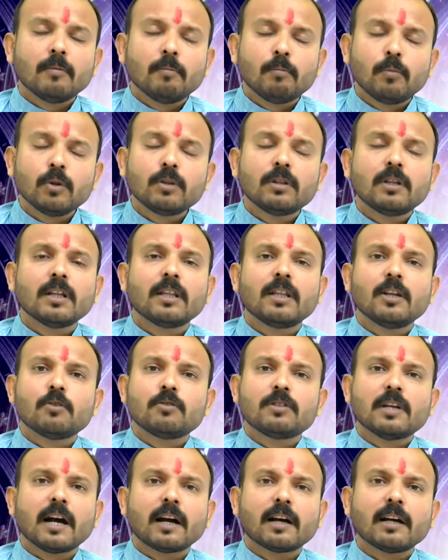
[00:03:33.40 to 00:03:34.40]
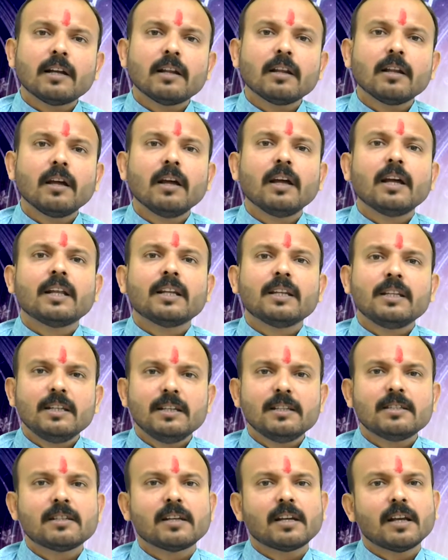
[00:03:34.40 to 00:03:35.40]
बुद्ध देव जाकर
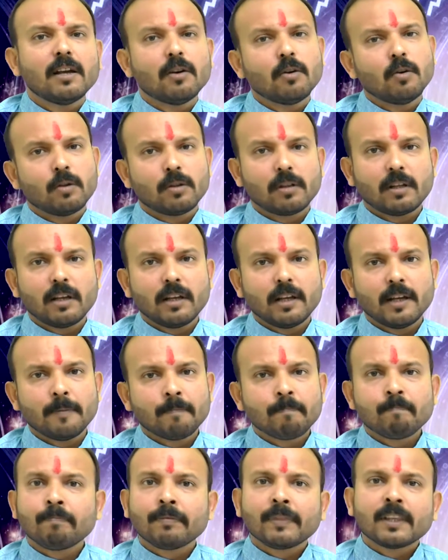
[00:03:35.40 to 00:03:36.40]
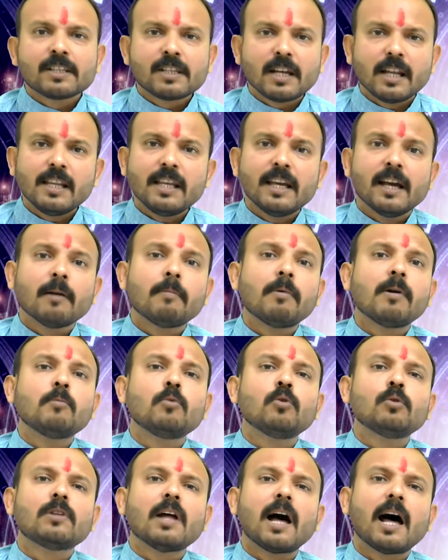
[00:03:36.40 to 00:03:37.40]
नीच के होते हैं चलिए अब हम
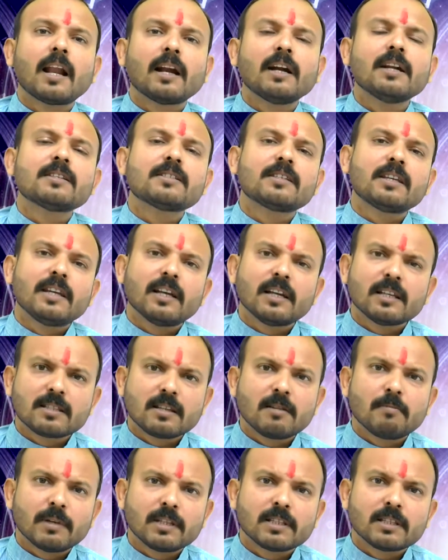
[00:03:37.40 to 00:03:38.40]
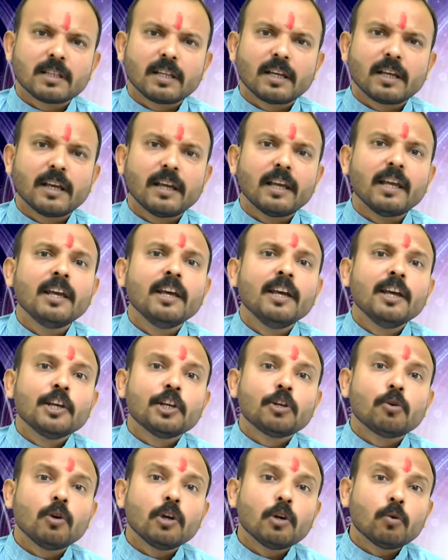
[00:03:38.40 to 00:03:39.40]
उदाहरण से यह समझते हैं
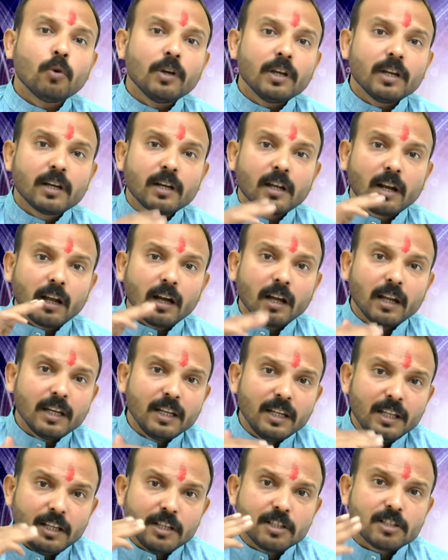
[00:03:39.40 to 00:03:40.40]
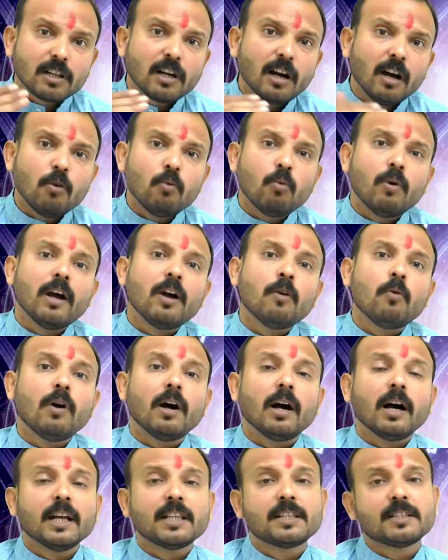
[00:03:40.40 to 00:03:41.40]
कि कोई ग्रह नीच का हुआ है वो
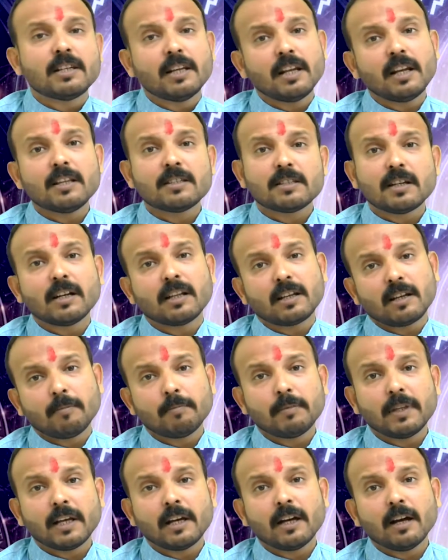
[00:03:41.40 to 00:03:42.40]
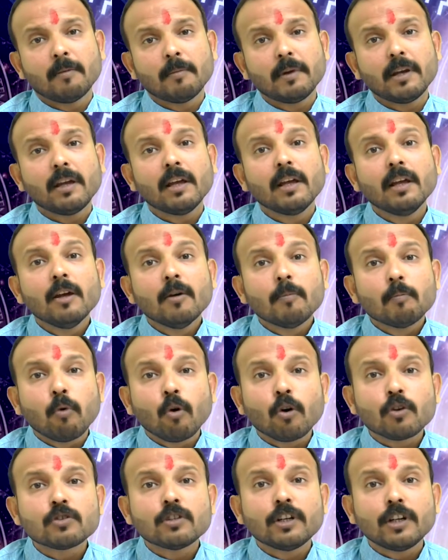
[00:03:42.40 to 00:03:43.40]
अच्छे रिजल्ट कब देगा हमें
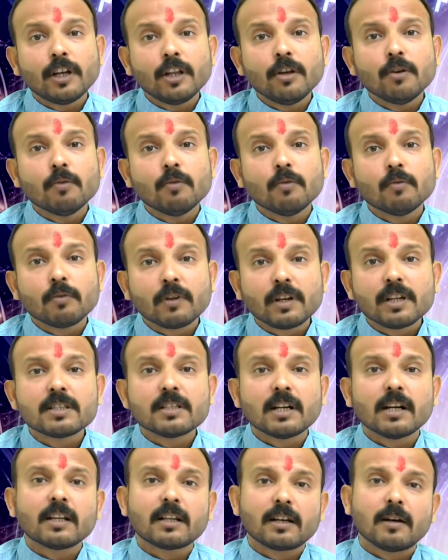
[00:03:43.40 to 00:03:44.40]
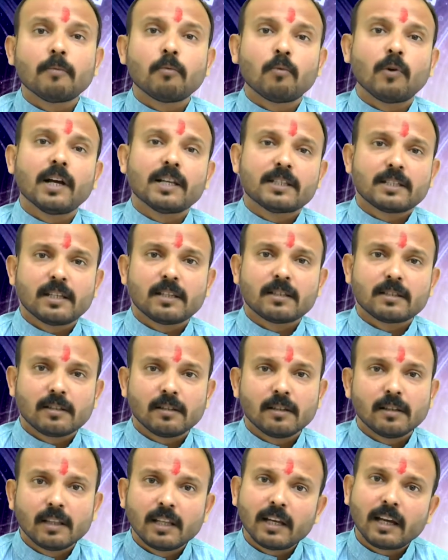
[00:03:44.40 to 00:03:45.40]
पॉजिटिव रिजल्ट कब वहाँ से
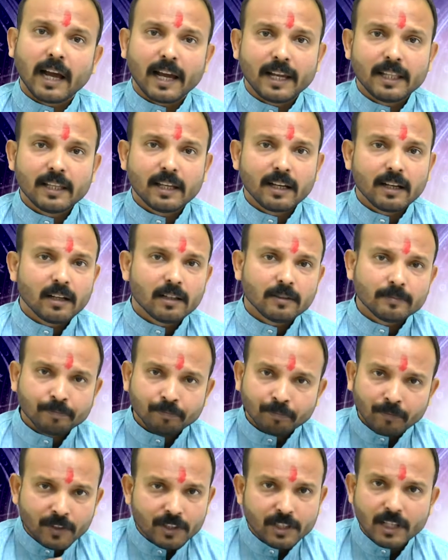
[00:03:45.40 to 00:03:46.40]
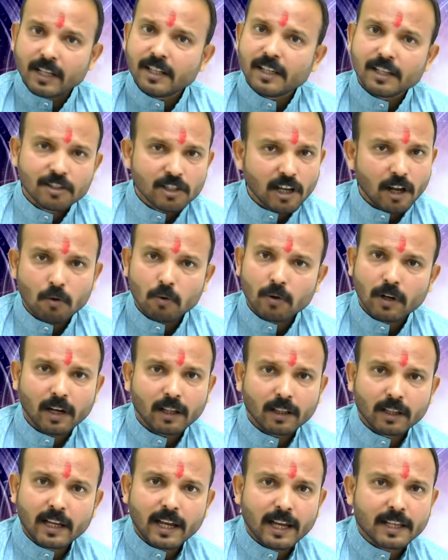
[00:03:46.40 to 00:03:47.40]
दिखाई देगा चलिए चालू
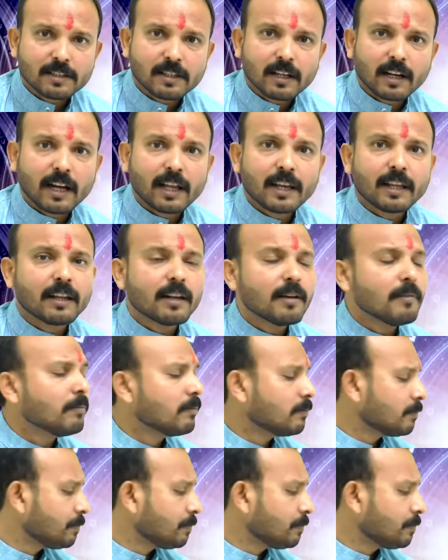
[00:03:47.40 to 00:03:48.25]
करते हैं आज का कार्यक्रम